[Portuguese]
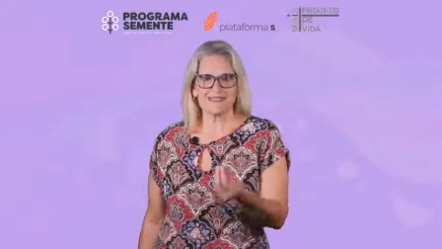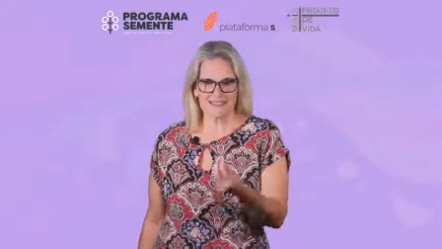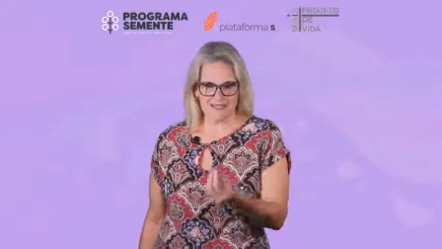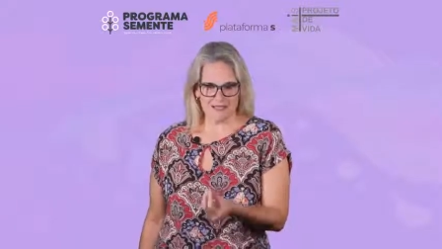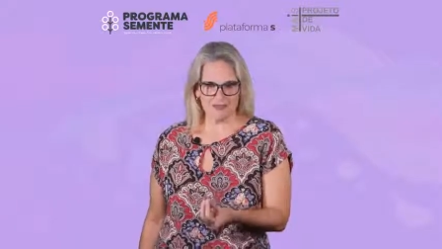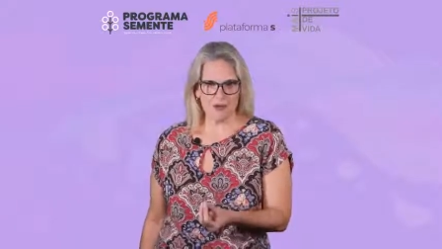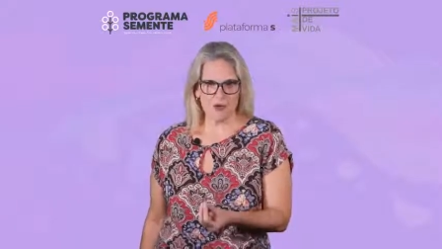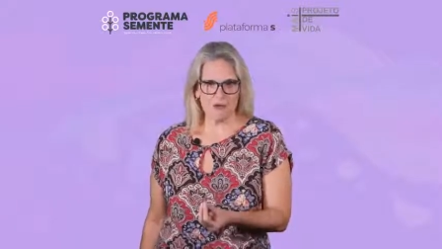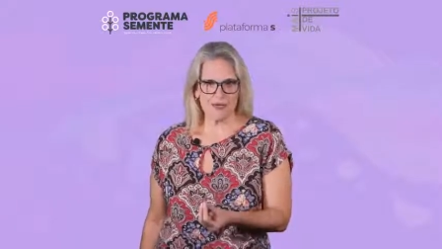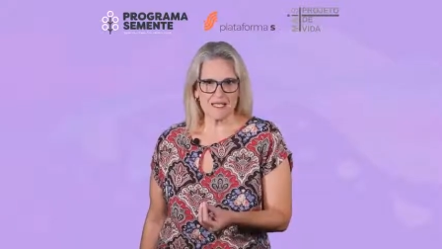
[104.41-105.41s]
Dessa
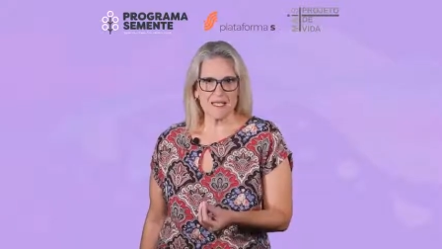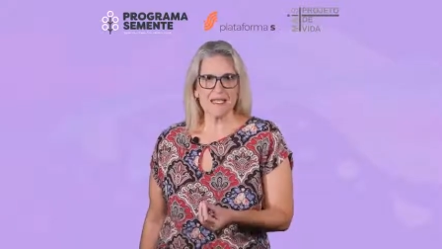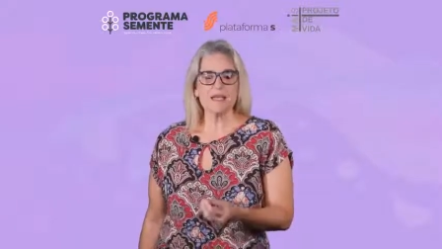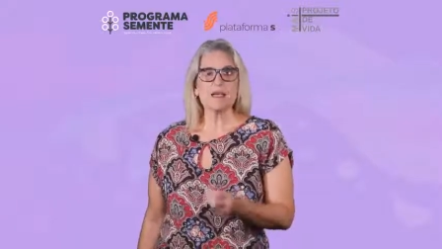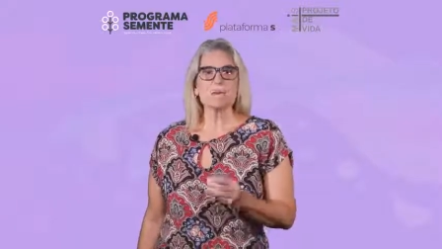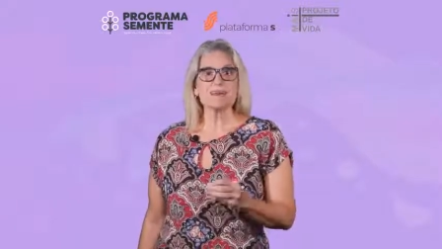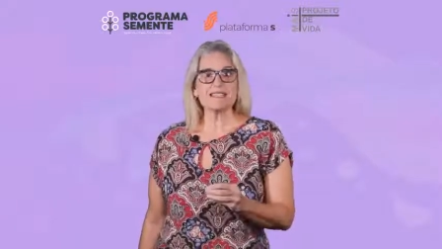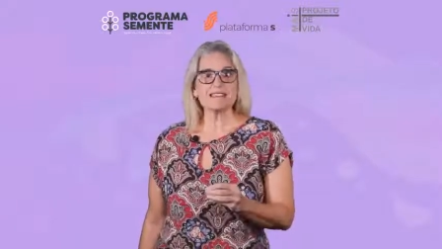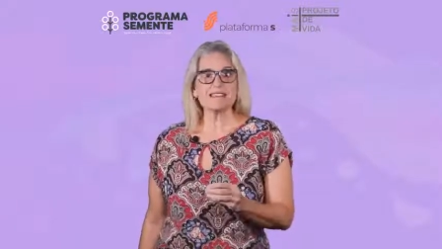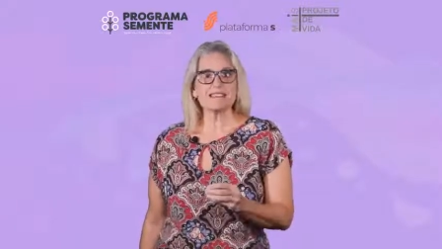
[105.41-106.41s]
forma,
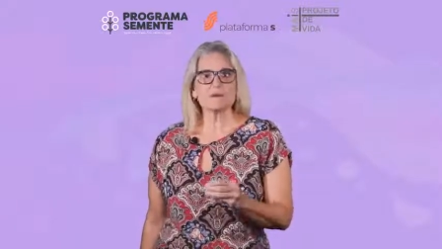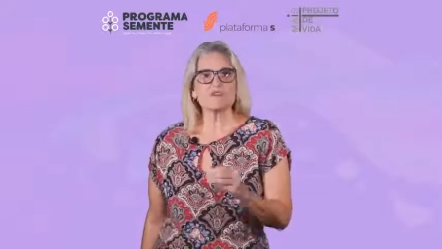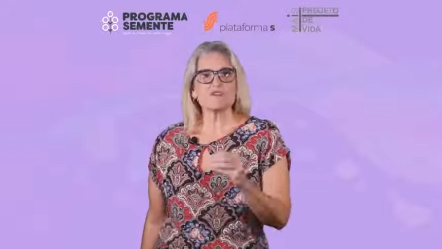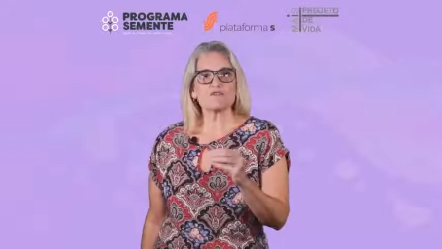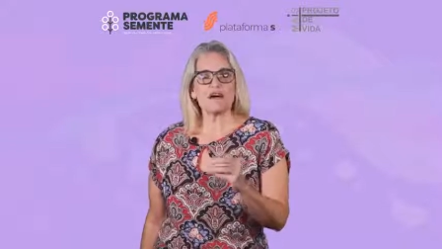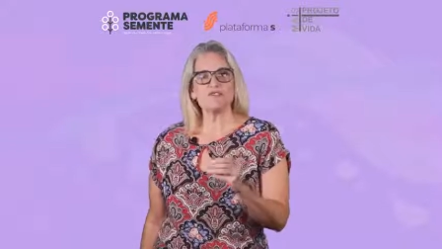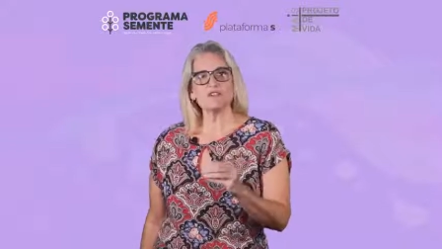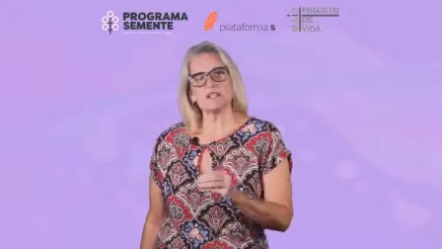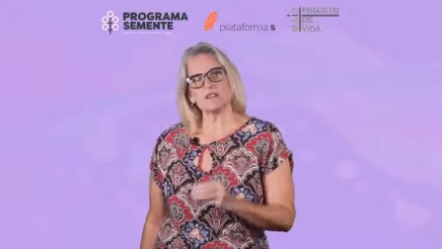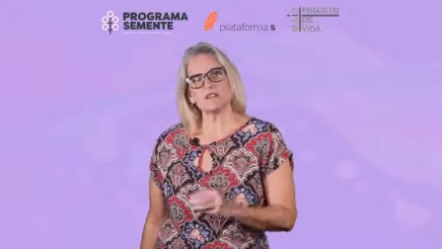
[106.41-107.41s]
precisamos
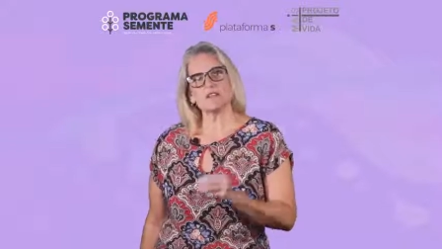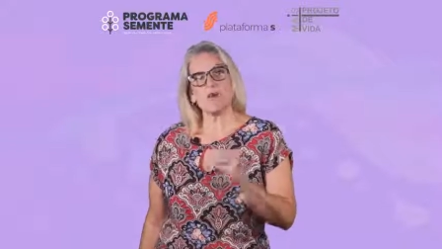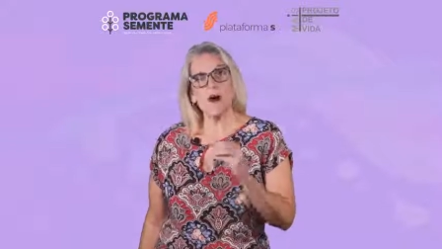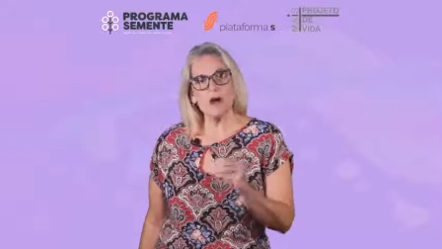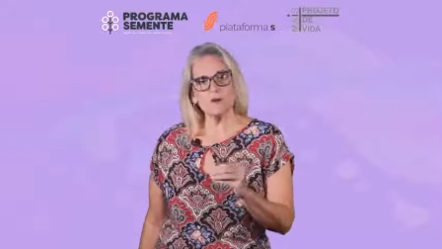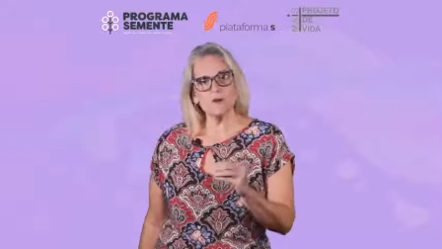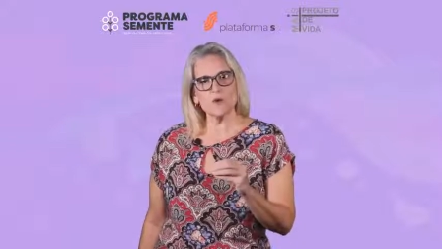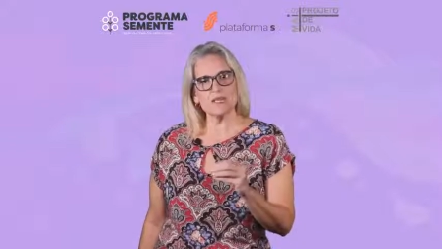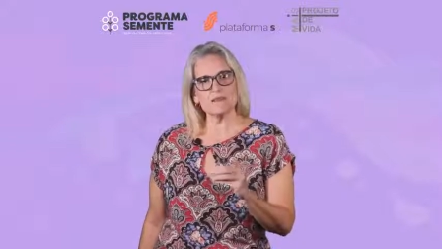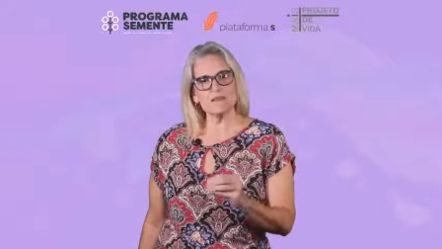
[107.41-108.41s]
favorecer o
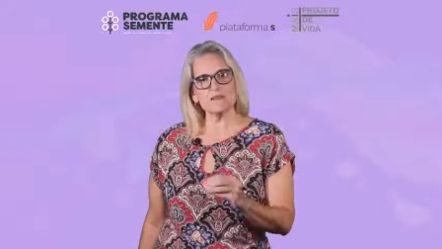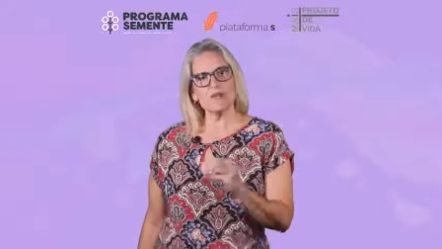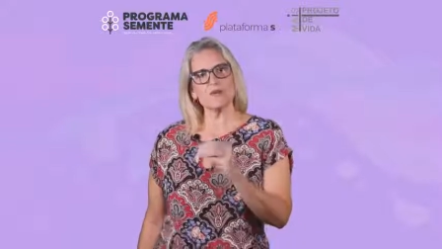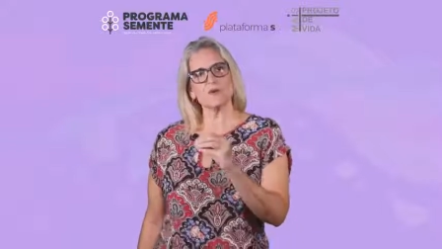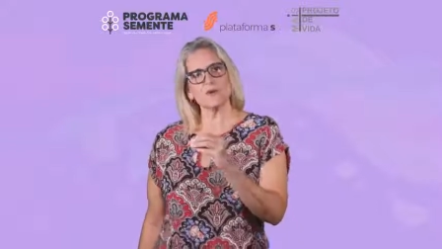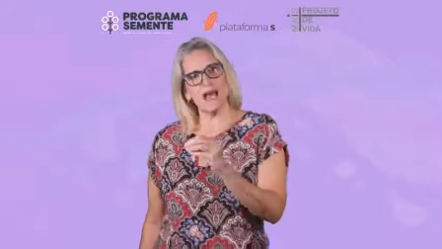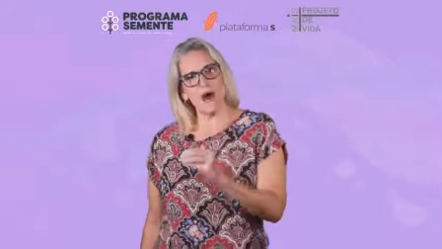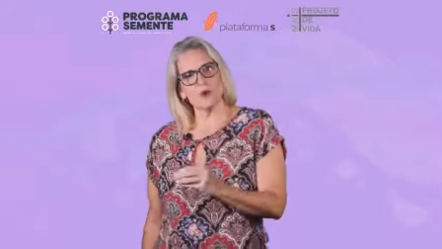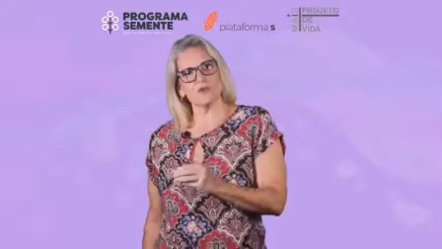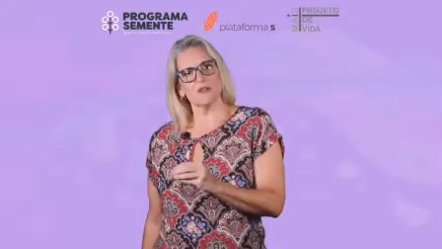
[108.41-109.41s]
autoconhecimento e a
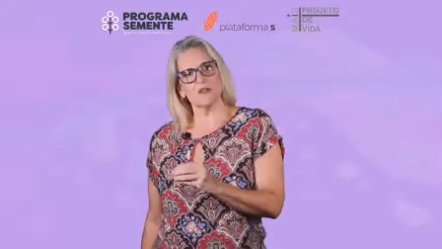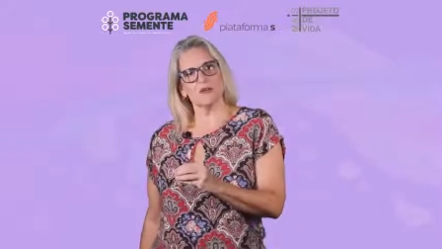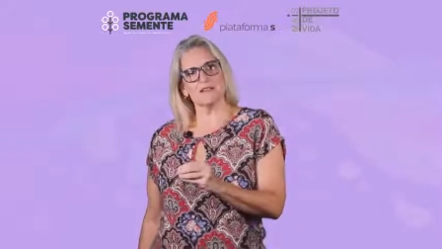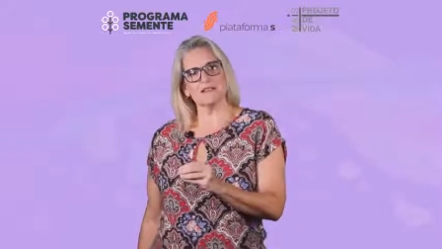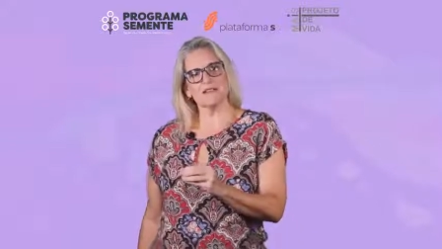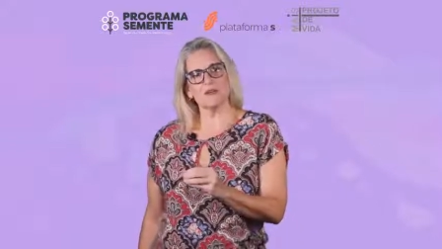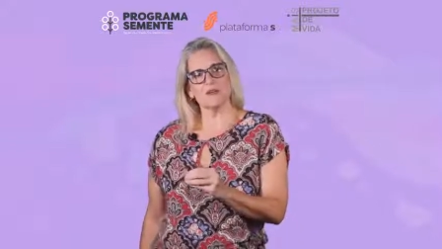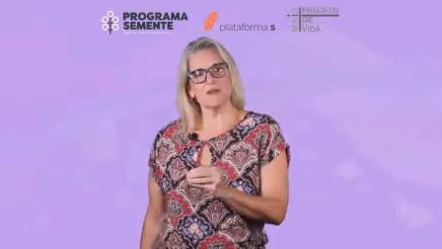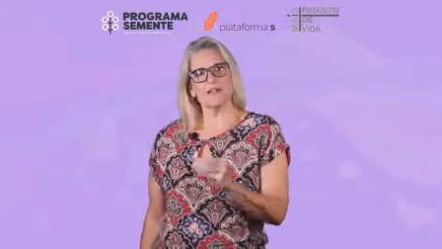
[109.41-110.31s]
autorregulação,